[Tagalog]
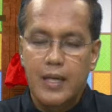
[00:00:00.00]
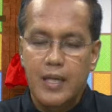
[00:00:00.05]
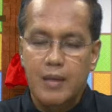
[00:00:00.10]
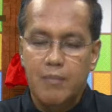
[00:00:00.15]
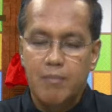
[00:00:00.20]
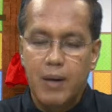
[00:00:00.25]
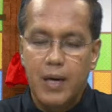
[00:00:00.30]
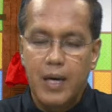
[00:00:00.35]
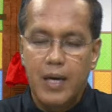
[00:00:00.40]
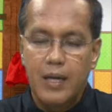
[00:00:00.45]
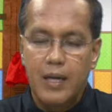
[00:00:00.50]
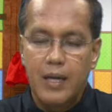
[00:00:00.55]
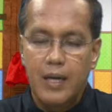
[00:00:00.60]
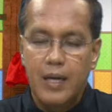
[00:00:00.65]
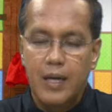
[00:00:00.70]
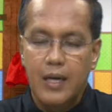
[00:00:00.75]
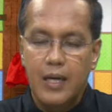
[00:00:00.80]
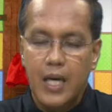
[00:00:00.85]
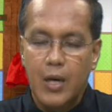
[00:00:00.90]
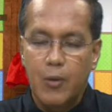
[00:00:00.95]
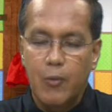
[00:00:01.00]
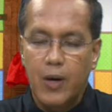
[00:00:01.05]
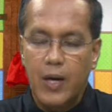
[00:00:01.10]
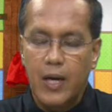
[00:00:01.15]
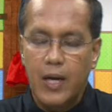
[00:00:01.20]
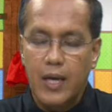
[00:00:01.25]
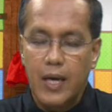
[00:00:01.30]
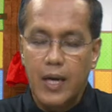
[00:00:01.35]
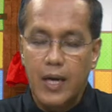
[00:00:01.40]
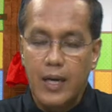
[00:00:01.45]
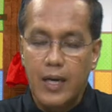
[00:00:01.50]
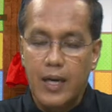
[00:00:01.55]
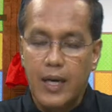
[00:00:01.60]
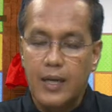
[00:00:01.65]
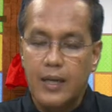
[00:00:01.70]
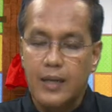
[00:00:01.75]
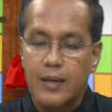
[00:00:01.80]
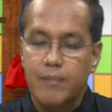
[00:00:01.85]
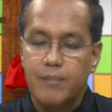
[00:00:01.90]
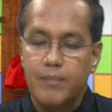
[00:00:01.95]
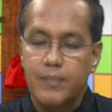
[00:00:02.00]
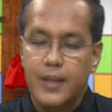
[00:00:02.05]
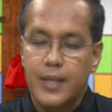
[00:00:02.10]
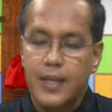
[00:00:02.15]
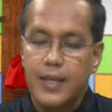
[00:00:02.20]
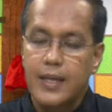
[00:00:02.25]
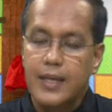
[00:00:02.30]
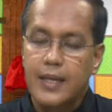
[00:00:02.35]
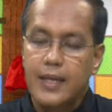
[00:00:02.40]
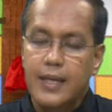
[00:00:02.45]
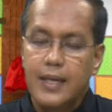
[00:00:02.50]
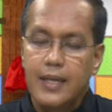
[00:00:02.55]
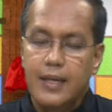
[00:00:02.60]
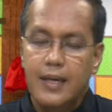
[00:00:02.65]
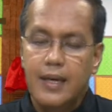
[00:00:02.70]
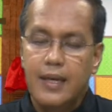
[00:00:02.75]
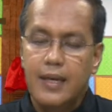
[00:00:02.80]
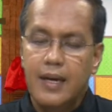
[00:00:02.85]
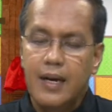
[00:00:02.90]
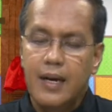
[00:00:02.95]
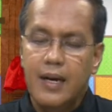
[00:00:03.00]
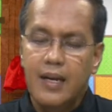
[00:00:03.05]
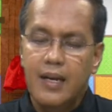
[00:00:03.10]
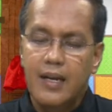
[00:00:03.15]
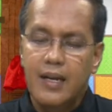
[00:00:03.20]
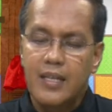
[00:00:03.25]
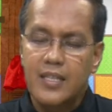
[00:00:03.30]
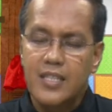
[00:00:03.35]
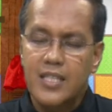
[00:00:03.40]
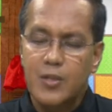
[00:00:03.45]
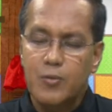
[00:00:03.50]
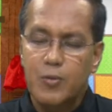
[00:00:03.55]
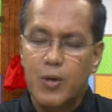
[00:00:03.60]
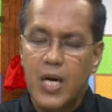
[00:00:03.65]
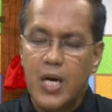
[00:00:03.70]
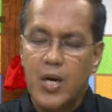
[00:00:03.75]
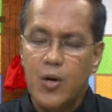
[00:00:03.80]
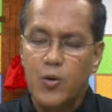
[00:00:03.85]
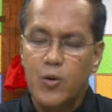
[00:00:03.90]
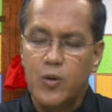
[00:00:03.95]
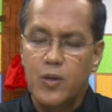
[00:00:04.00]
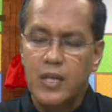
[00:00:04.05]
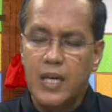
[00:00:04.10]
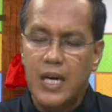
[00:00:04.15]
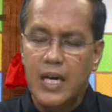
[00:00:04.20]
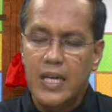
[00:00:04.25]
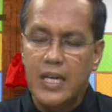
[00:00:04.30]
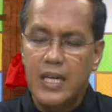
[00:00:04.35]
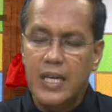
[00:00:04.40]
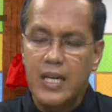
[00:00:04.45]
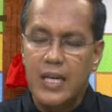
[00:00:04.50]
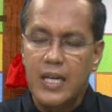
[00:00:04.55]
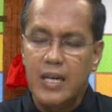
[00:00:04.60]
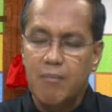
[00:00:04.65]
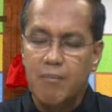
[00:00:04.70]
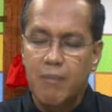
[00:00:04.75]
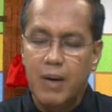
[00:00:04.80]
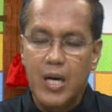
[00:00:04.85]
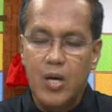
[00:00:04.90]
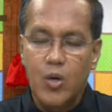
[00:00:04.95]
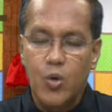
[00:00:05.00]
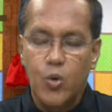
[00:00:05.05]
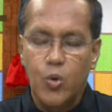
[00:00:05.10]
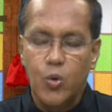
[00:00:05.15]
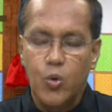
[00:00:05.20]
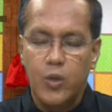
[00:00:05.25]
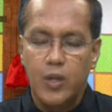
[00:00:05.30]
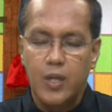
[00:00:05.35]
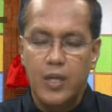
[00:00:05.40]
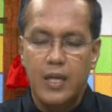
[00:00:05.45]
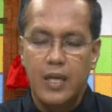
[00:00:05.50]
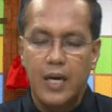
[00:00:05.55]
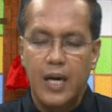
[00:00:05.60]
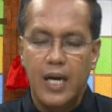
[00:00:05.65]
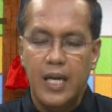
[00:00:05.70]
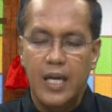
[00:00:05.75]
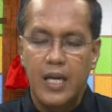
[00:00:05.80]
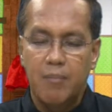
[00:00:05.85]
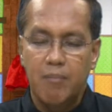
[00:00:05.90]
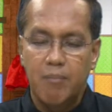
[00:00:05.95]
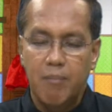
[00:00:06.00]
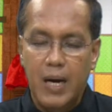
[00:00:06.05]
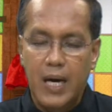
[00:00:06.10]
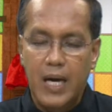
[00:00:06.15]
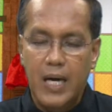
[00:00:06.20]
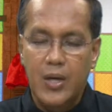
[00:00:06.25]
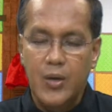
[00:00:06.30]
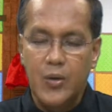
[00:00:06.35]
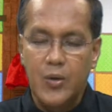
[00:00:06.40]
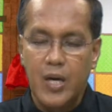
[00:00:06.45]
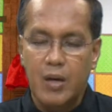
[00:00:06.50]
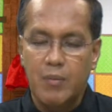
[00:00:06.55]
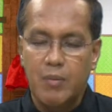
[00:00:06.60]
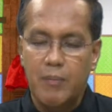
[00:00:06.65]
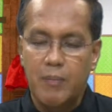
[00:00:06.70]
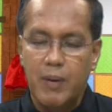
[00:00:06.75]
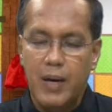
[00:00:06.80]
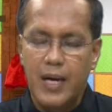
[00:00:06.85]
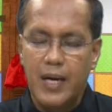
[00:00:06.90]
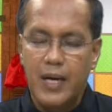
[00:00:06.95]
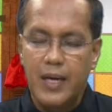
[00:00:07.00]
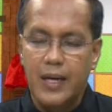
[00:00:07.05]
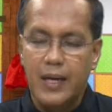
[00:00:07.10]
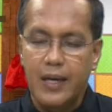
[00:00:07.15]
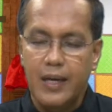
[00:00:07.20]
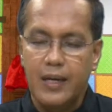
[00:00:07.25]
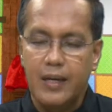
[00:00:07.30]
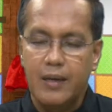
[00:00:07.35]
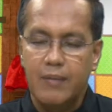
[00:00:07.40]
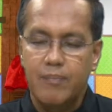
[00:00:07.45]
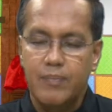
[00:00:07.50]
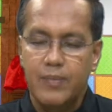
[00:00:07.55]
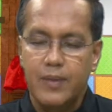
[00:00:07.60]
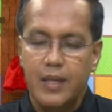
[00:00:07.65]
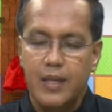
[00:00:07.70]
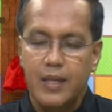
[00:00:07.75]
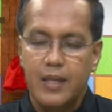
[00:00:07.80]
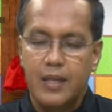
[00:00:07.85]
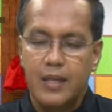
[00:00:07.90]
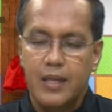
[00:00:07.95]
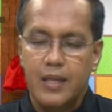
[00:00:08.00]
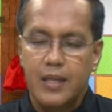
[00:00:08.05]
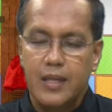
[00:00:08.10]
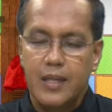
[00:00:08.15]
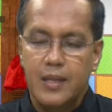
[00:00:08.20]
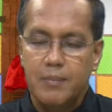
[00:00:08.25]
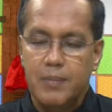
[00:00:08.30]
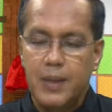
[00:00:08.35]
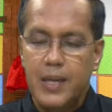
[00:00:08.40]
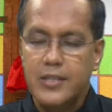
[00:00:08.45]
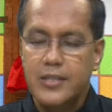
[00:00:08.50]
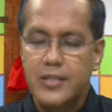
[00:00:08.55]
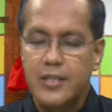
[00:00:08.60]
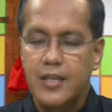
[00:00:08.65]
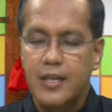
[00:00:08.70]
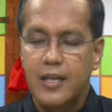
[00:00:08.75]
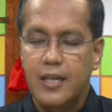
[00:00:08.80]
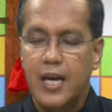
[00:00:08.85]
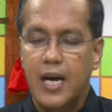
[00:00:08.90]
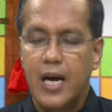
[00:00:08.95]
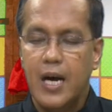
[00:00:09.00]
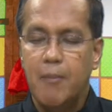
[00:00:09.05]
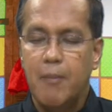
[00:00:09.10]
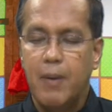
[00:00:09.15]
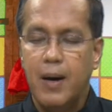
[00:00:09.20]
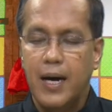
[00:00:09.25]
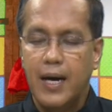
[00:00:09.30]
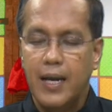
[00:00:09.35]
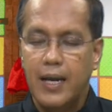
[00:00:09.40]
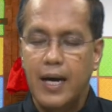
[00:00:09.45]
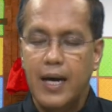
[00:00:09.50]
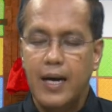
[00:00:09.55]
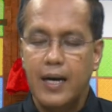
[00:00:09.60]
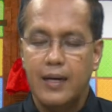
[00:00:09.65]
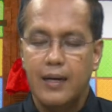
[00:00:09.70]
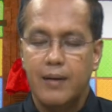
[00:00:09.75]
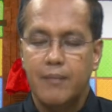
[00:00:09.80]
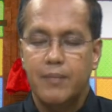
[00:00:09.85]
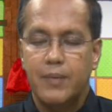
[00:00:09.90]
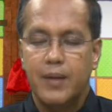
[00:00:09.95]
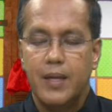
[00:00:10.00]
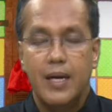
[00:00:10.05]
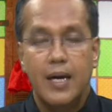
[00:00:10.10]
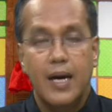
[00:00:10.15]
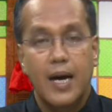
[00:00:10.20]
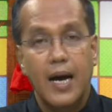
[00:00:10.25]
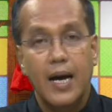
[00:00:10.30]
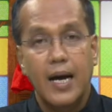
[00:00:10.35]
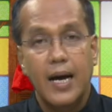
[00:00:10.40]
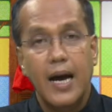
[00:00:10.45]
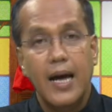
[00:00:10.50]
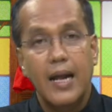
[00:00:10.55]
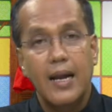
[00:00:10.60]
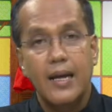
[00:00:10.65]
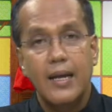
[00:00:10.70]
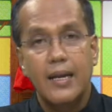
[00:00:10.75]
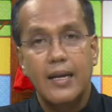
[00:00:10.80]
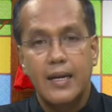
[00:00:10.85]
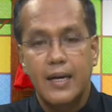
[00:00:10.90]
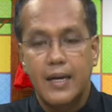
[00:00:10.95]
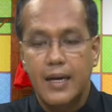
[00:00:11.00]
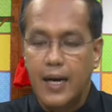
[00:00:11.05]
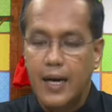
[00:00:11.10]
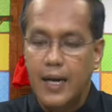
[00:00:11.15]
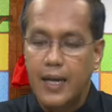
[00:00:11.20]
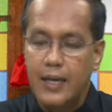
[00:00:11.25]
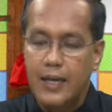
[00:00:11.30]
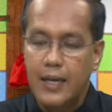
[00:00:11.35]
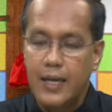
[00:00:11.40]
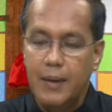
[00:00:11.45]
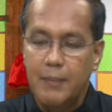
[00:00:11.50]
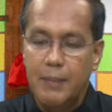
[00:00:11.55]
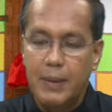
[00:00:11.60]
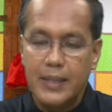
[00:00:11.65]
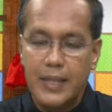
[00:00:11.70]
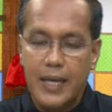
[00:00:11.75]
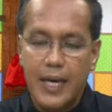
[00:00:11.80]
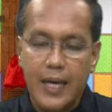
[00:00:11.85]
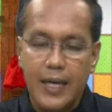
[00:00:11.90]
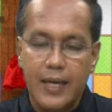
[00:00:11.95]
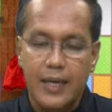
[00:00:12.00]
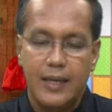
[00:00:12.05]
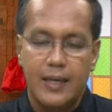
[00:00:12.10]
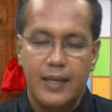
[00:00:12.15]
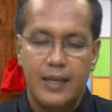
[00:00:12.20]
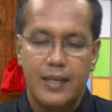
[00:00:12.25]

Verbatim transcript: in bana nga waray anak, kinahanglan asawahon han iya manghud nabalo nga babay. Basihira mga anak, hangaran han namatay.